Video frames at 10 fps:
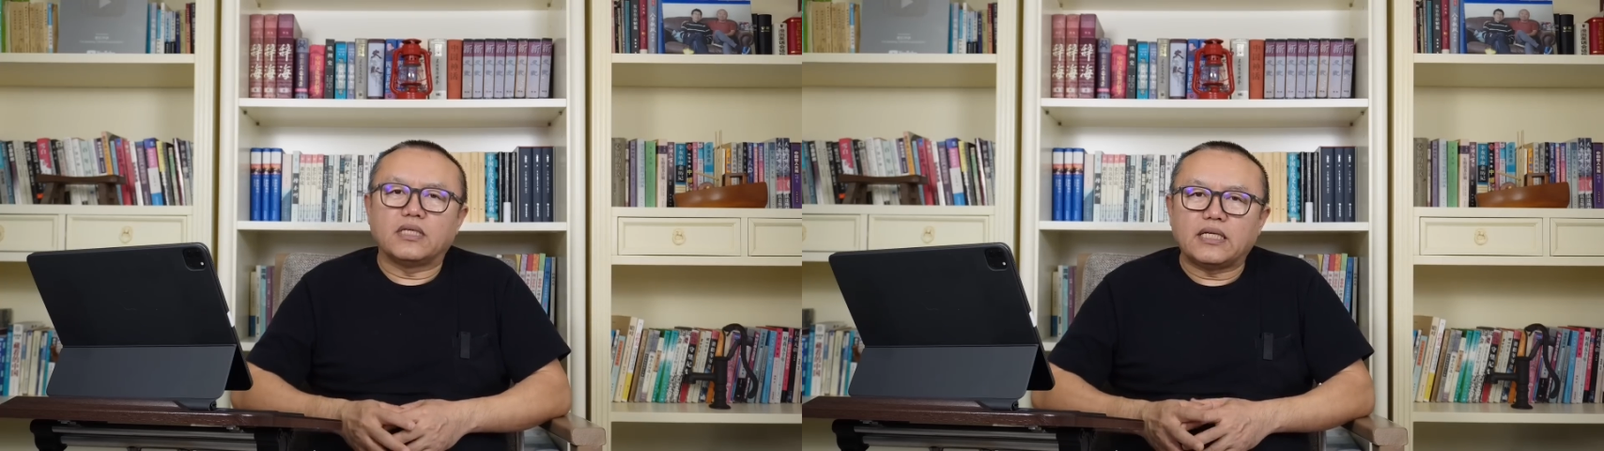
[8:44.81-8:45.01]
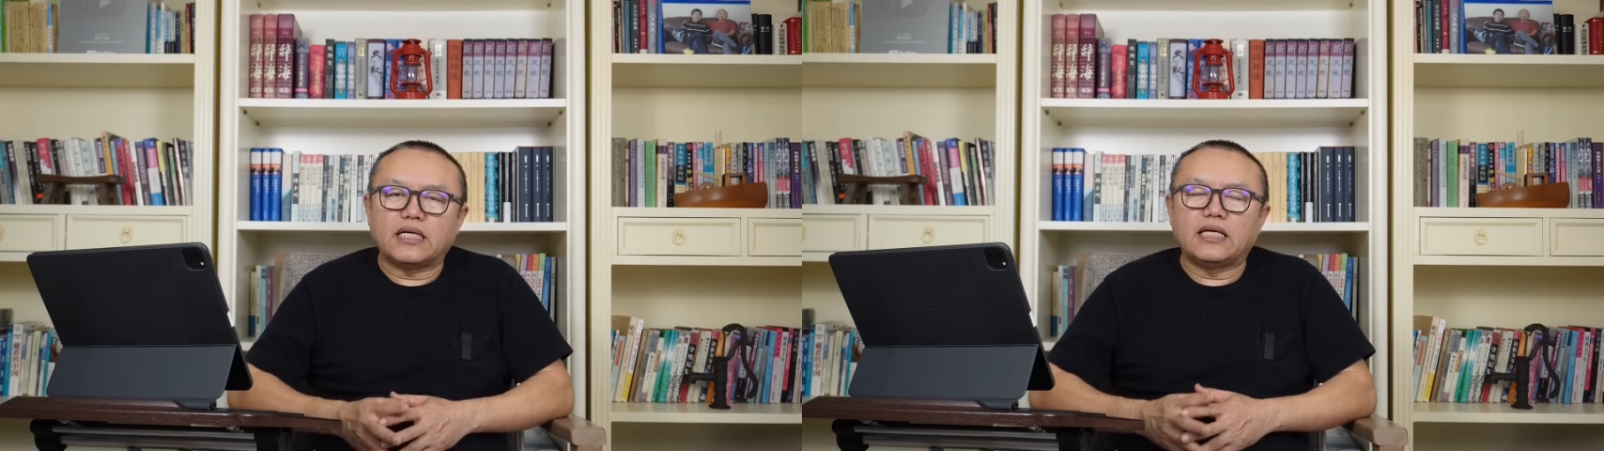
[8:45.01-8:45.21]

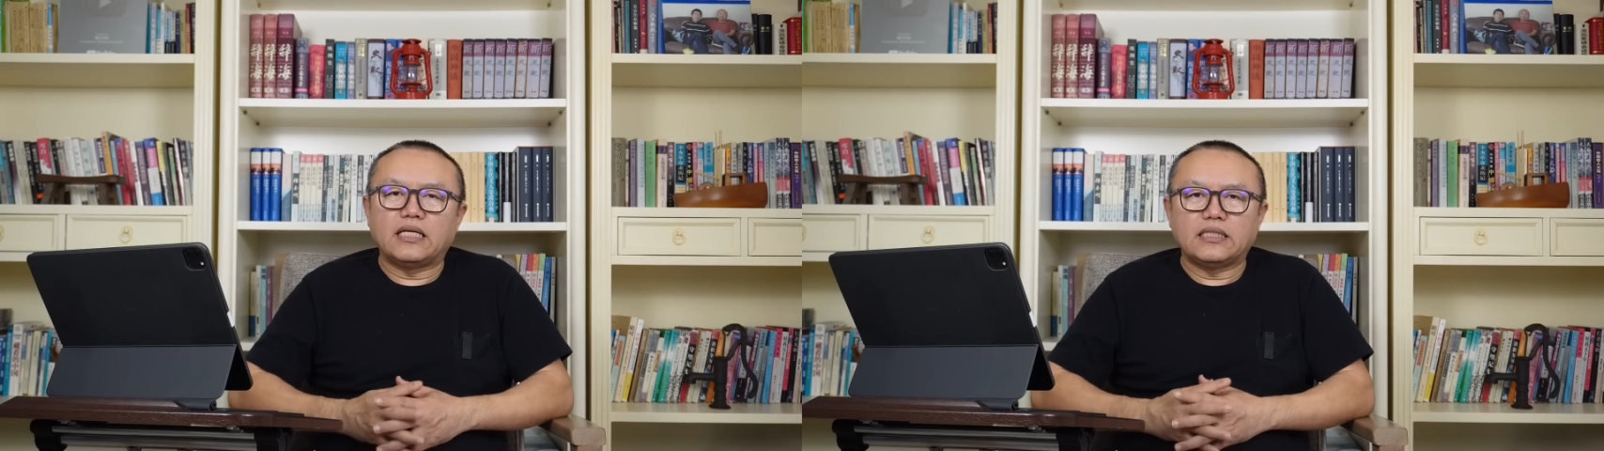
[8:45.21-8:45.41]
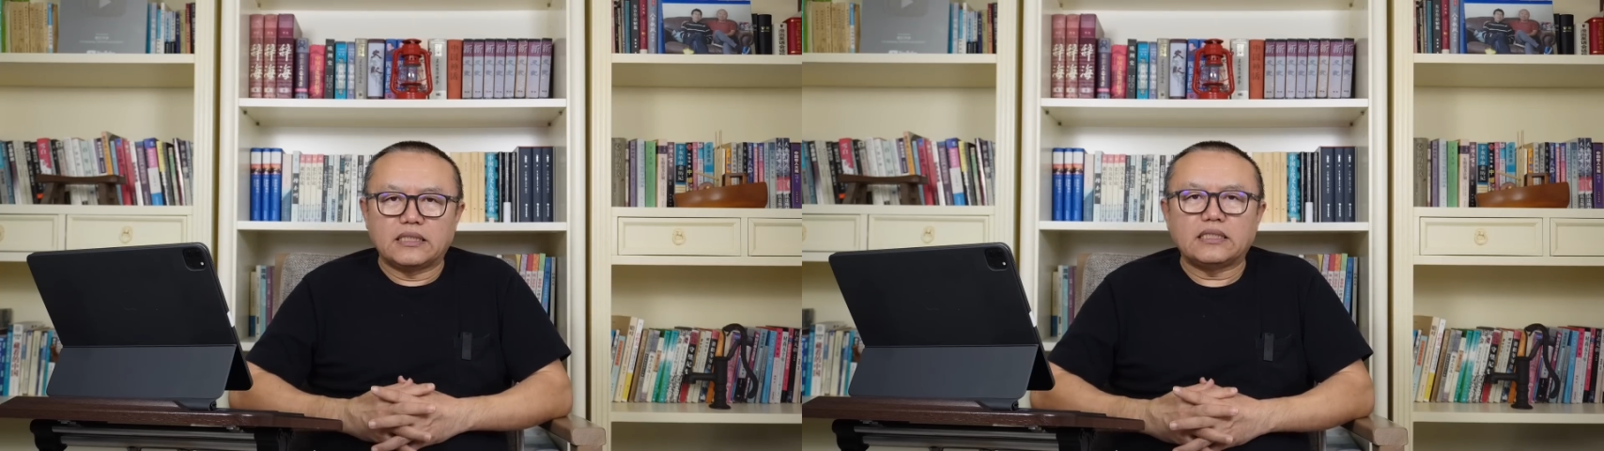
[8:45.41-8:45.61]
克
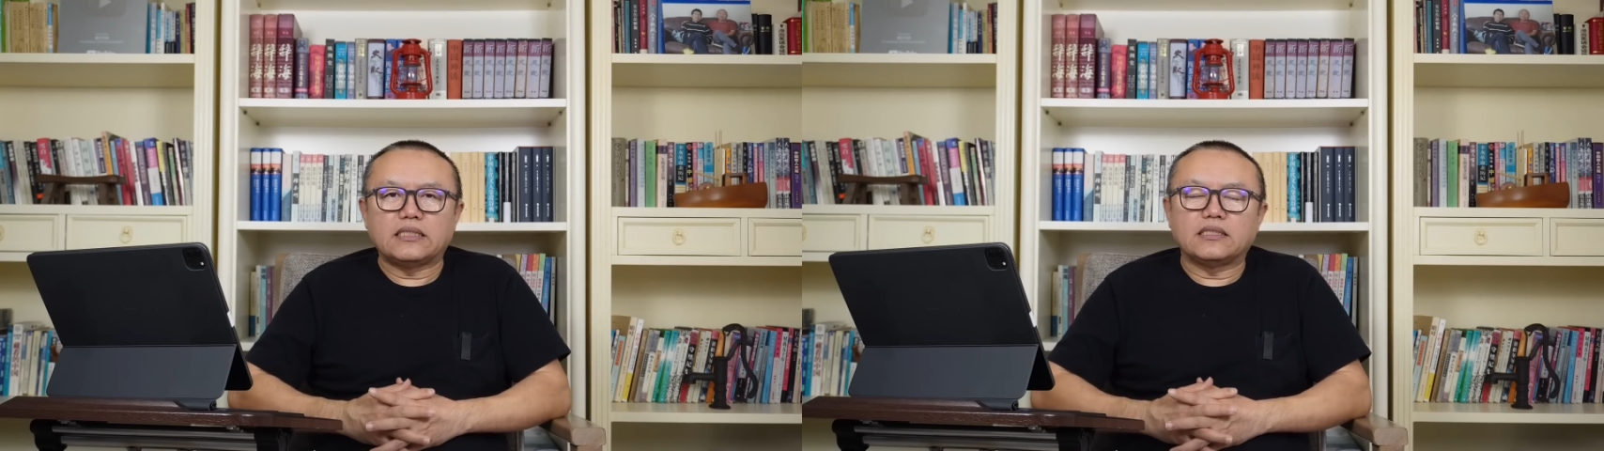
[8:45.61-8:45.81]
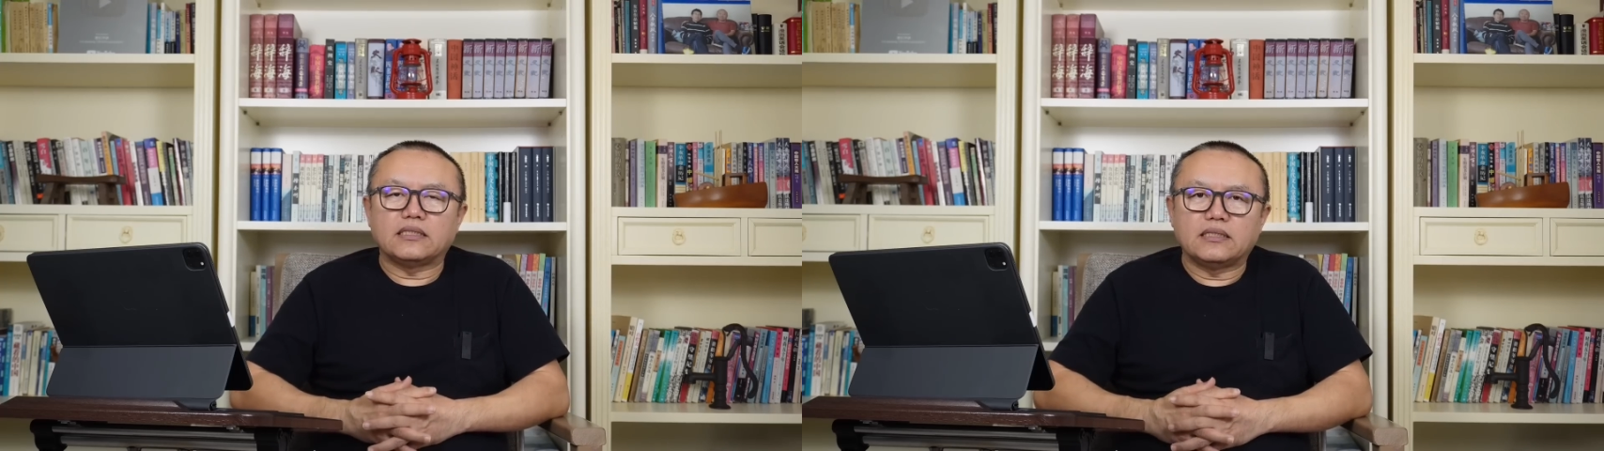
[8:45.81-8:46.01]
兰
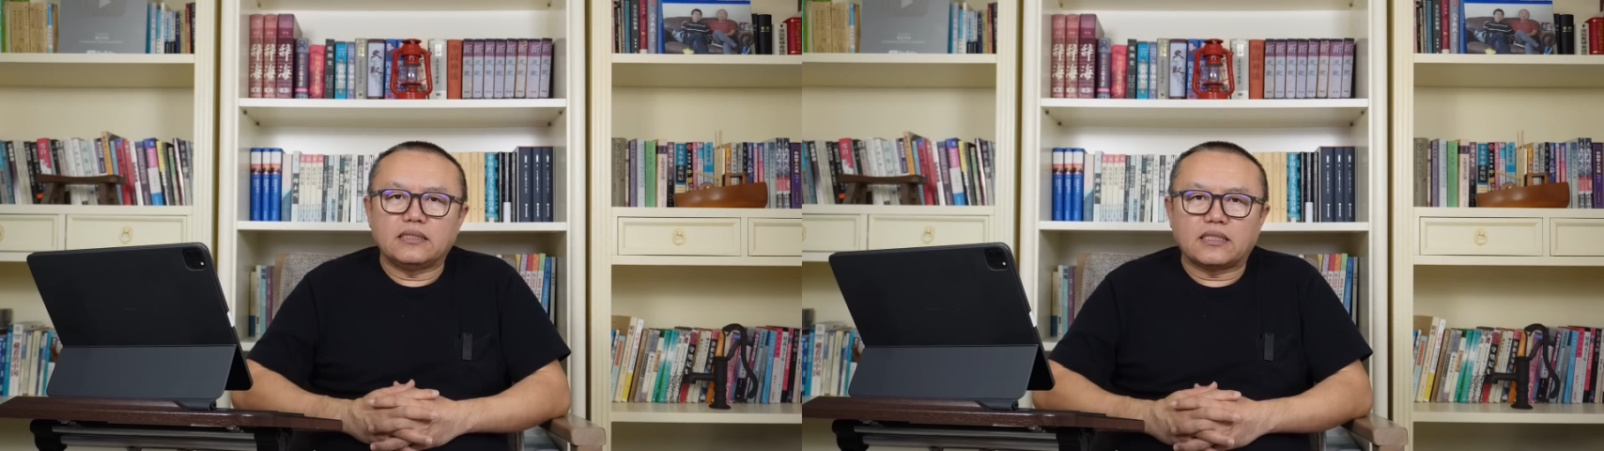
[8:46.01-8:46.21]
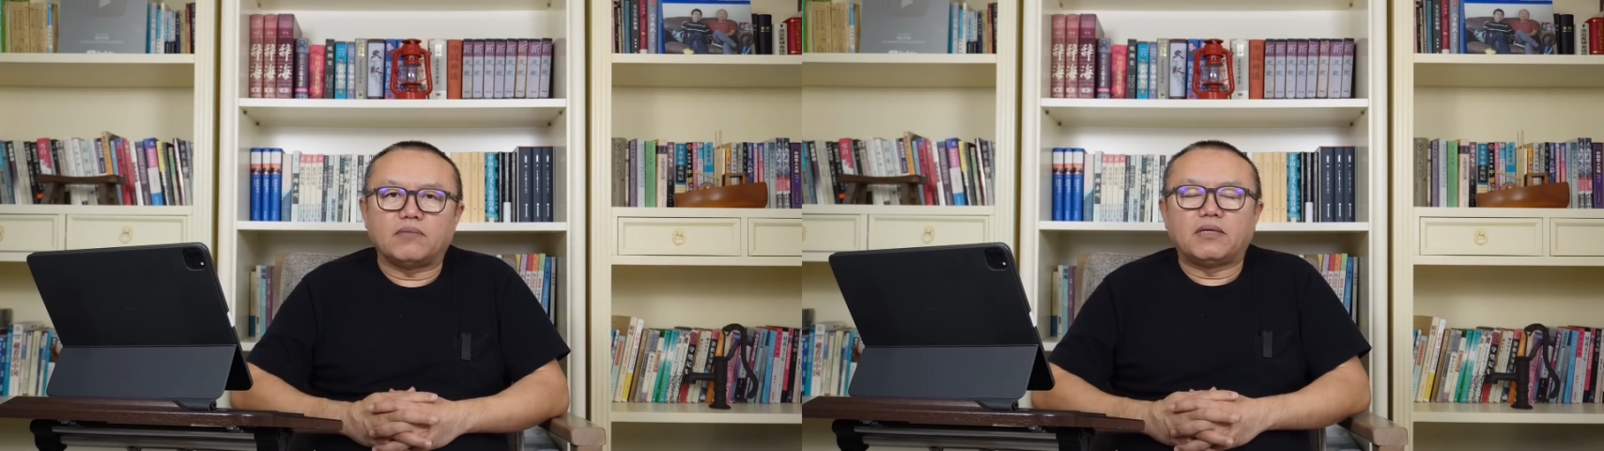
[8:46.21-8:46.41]
进
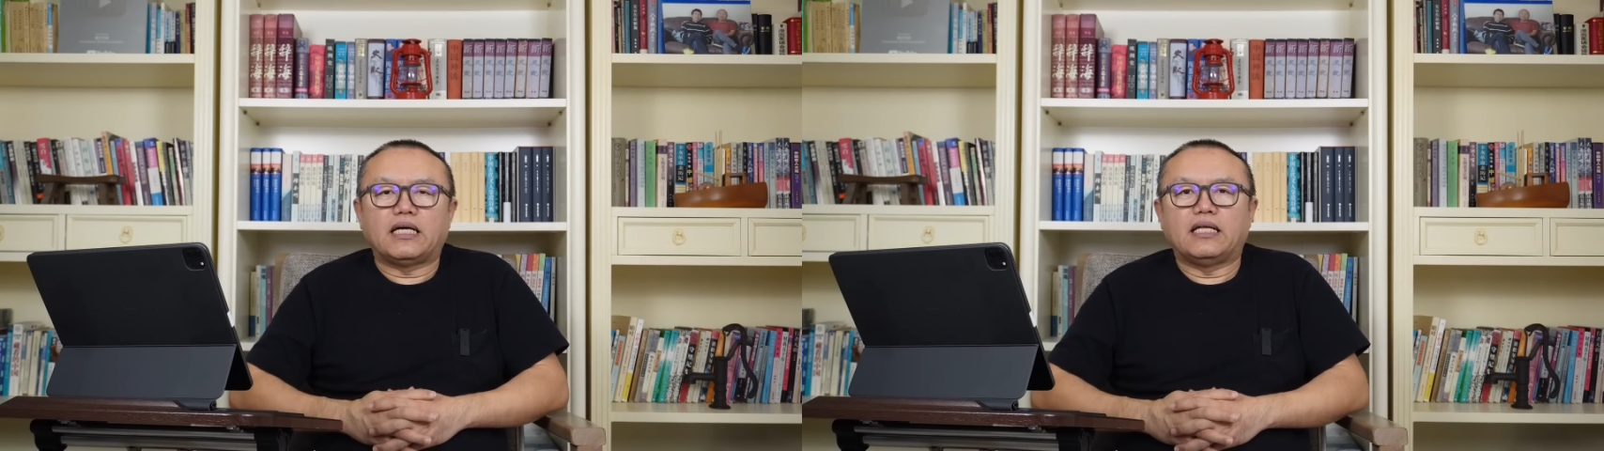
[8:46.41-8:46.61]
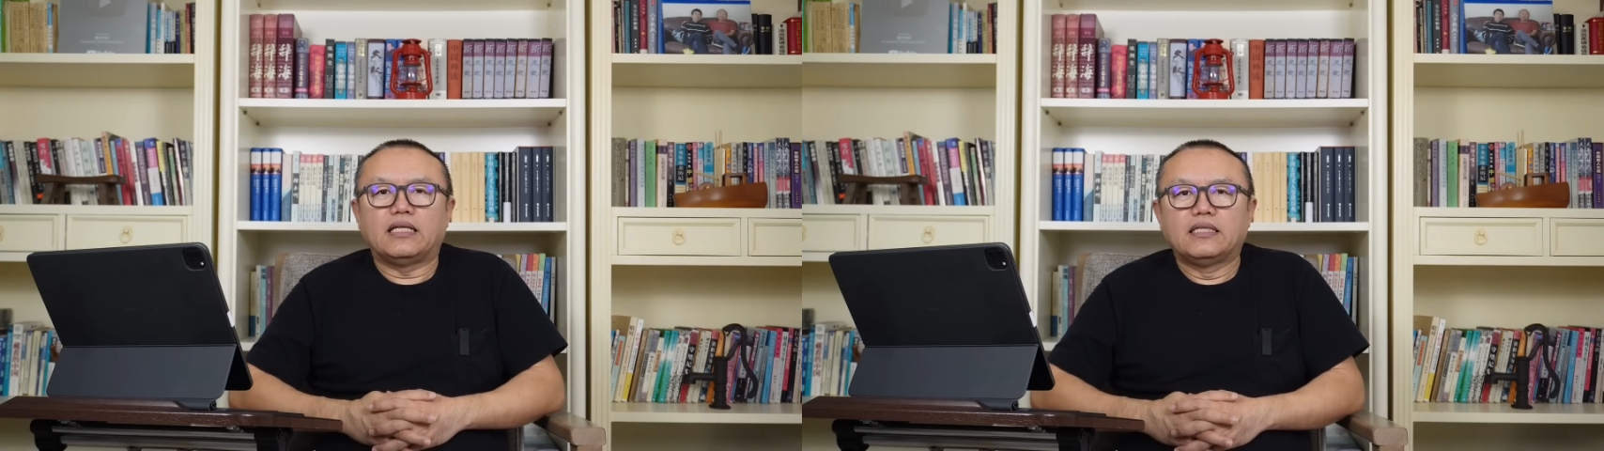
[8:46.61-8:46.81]
行谈判，